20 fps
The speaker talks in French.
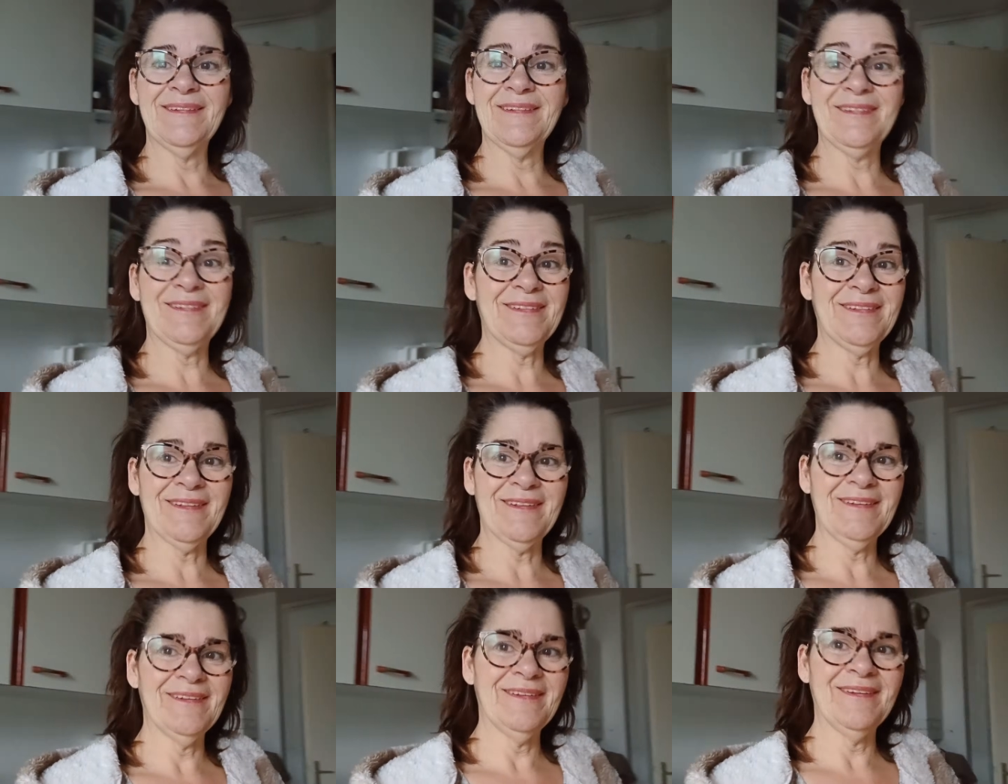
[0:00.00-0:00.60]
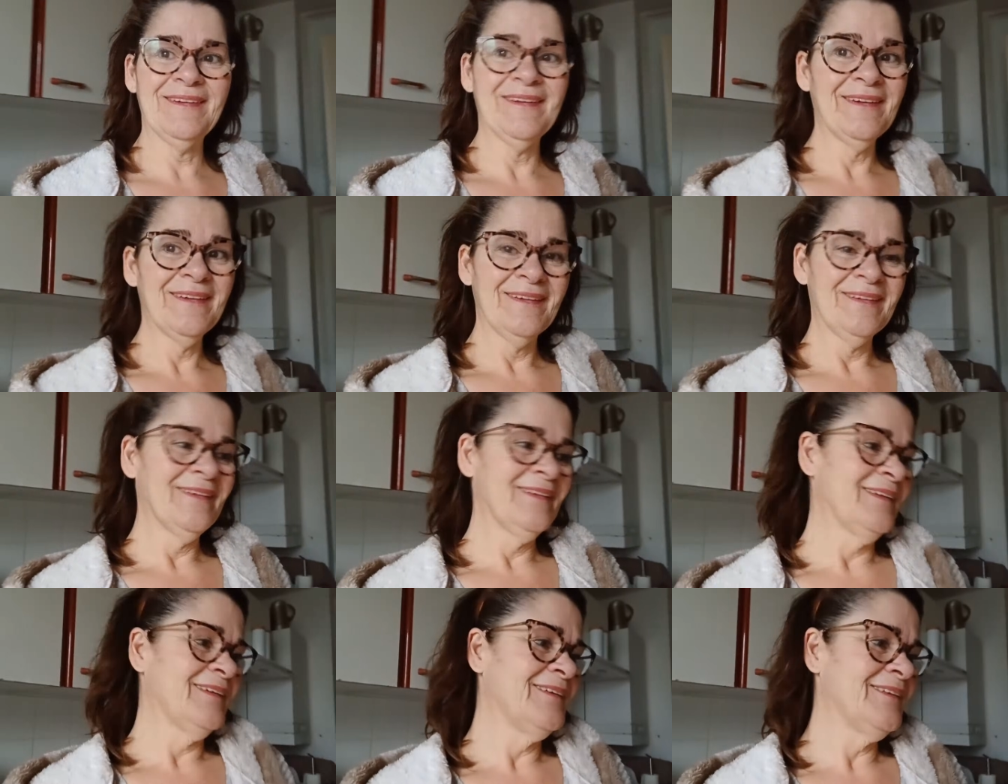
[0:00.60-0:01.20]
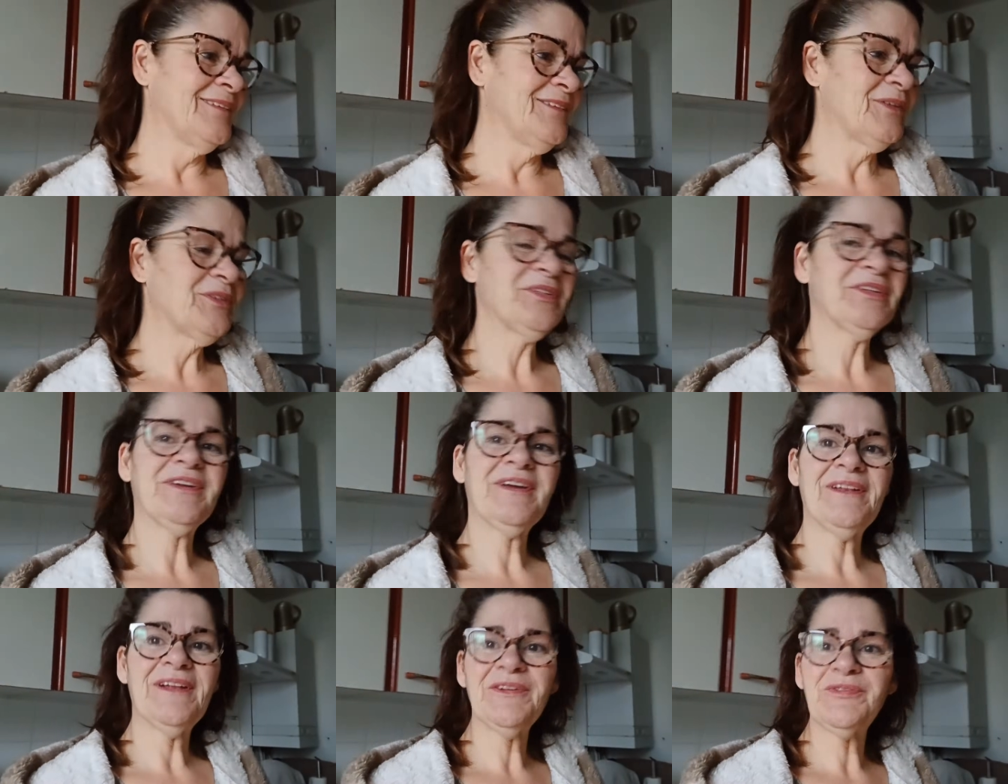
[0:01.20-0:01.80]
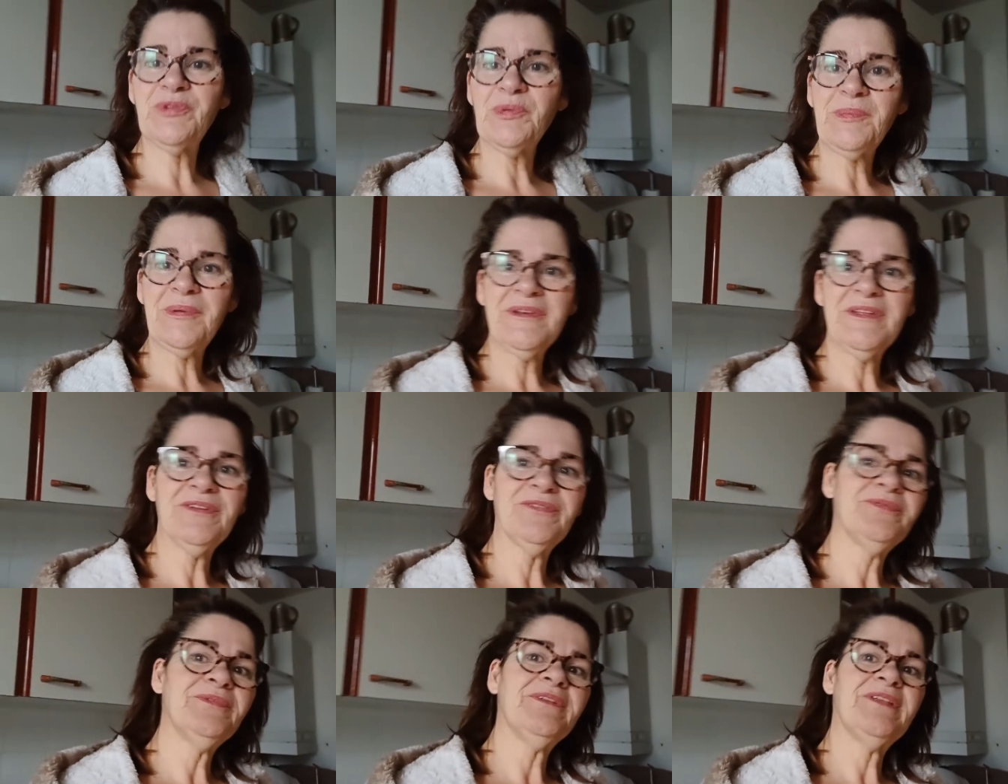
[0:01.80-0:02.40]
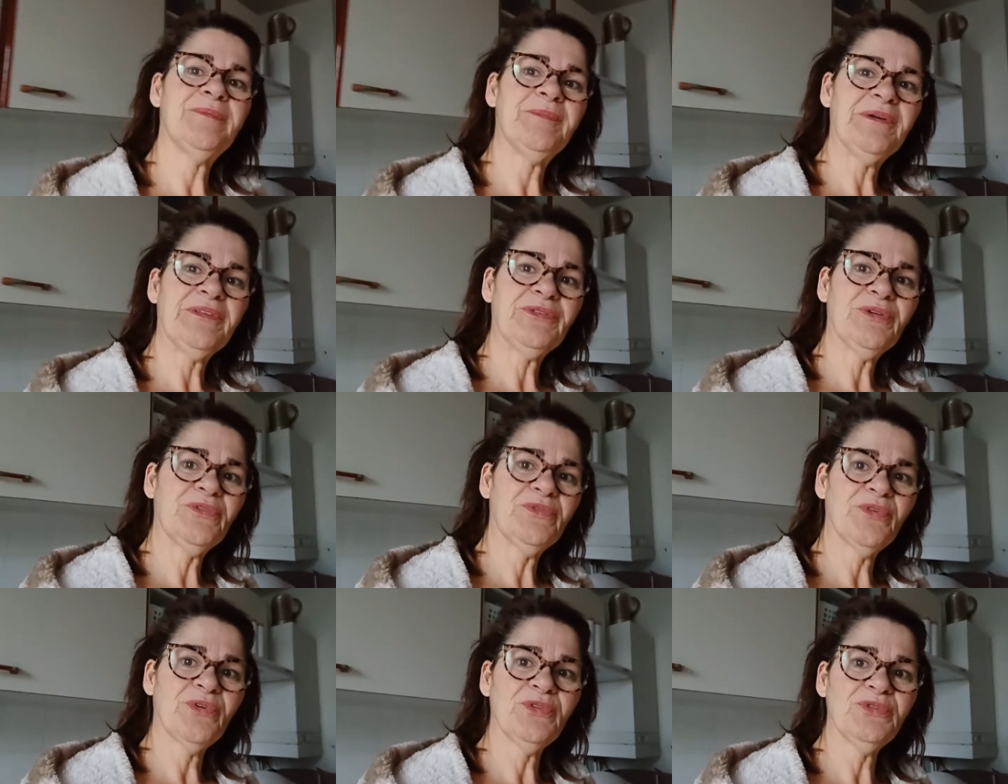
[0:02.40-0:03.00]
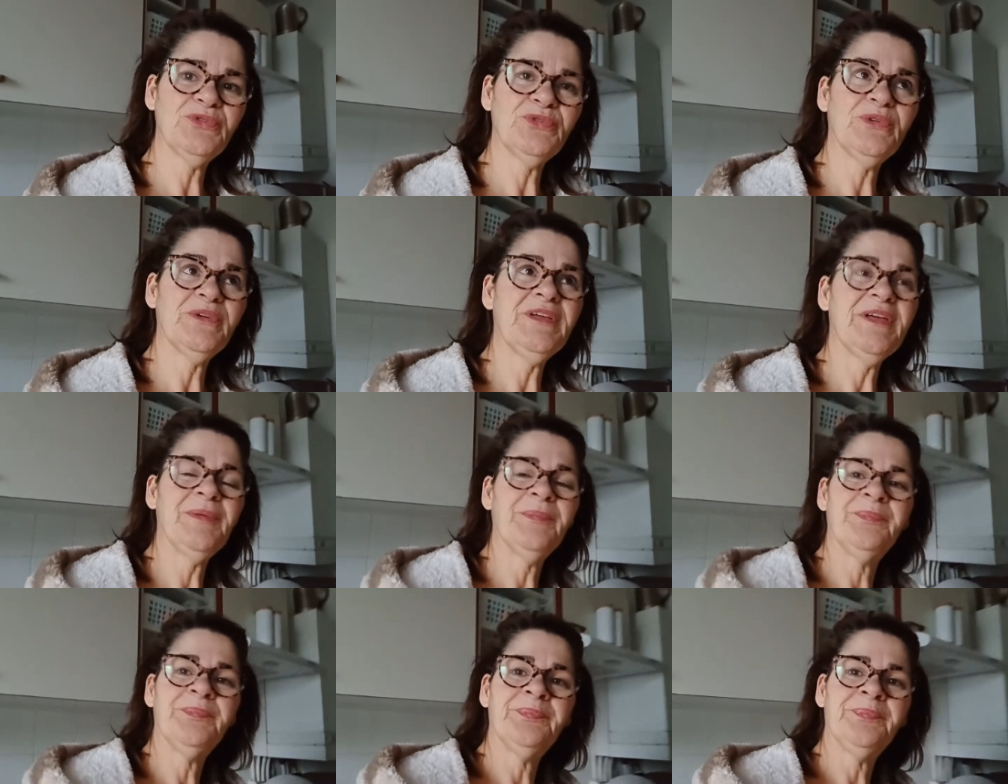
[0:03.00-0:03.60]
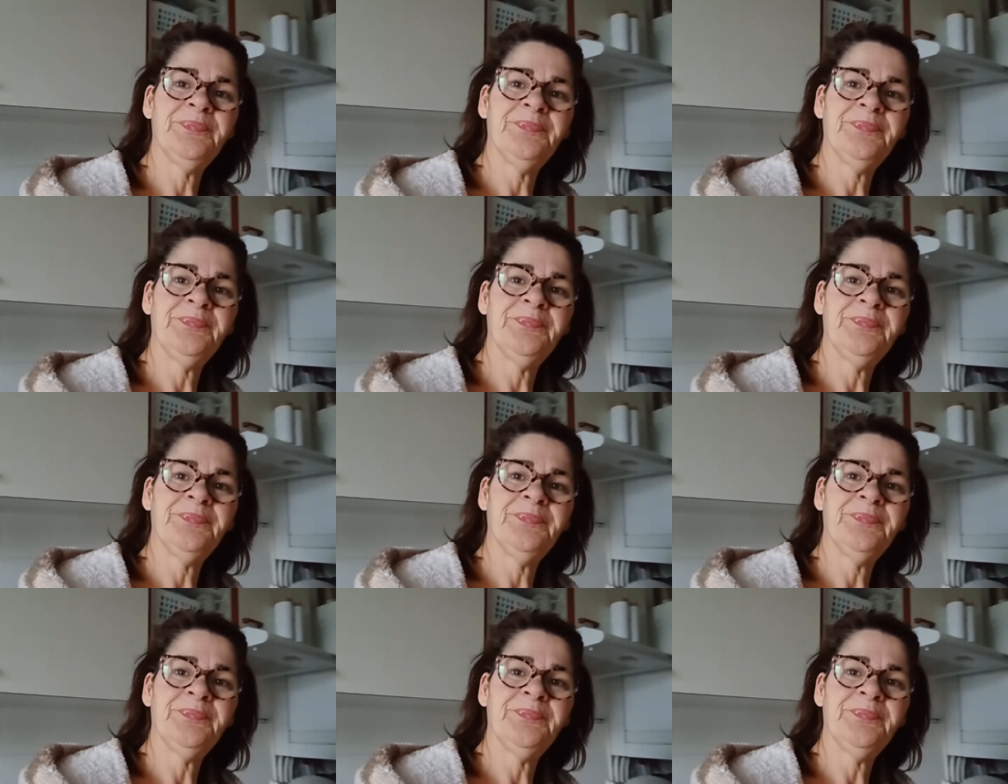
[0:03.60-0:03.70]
C'est dans ces cas-là, il ne faut pas les, mettre en vente, oui.